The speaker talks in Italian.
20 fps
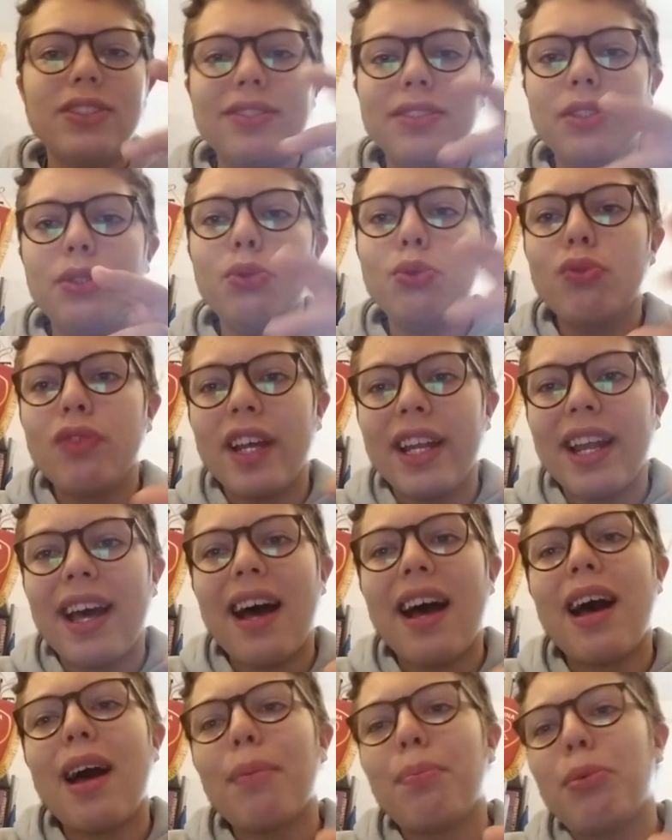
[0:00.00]

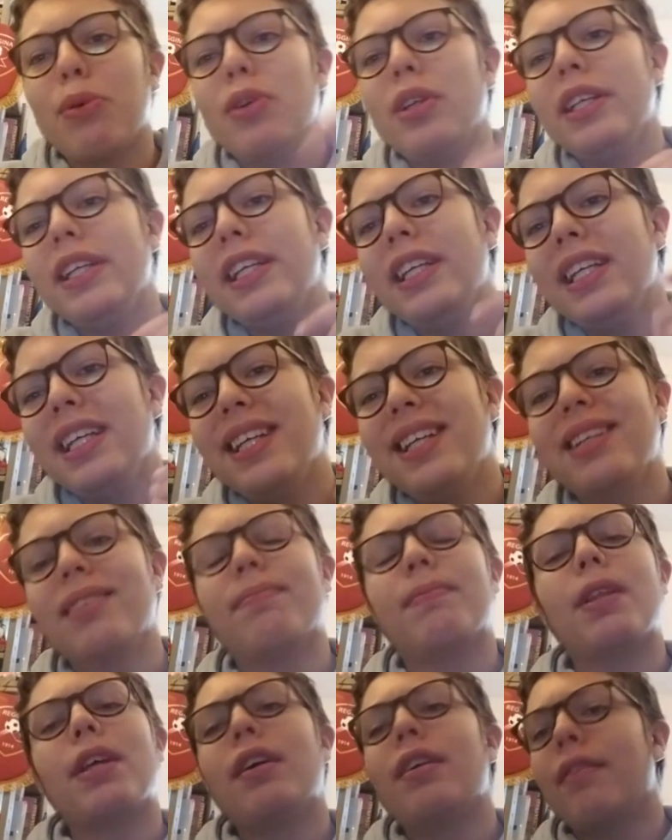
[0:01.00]
Juve-Napoli,
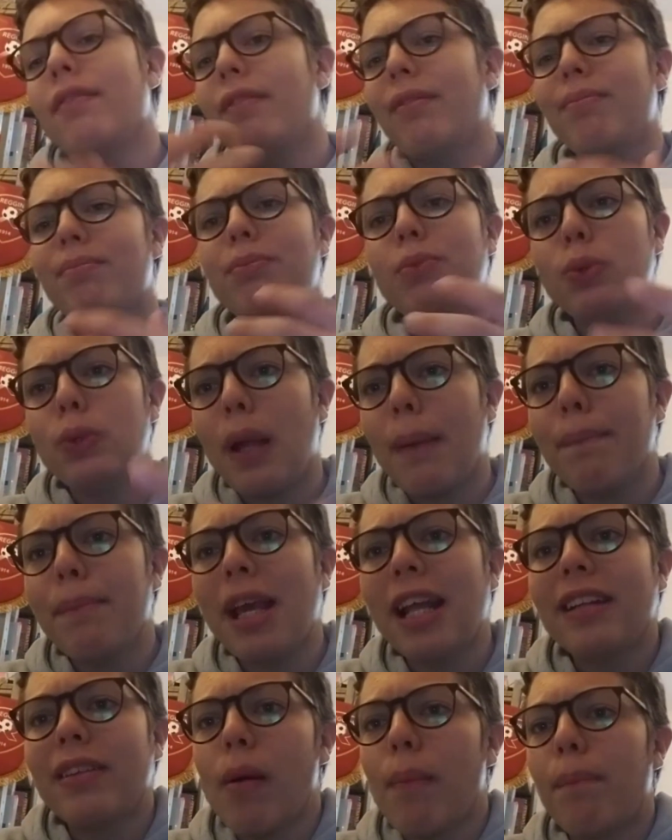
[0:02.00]
un
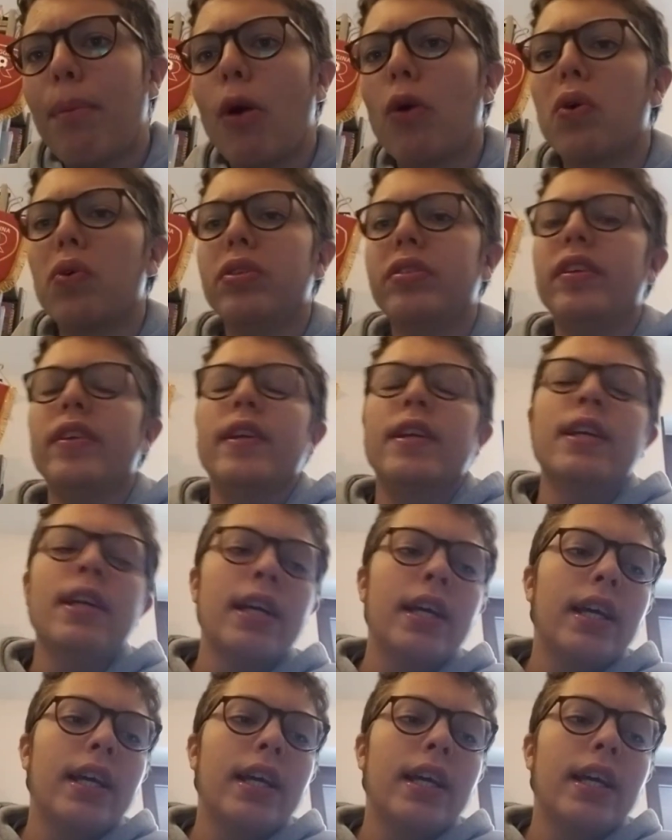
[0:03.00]
ambiente un po' così.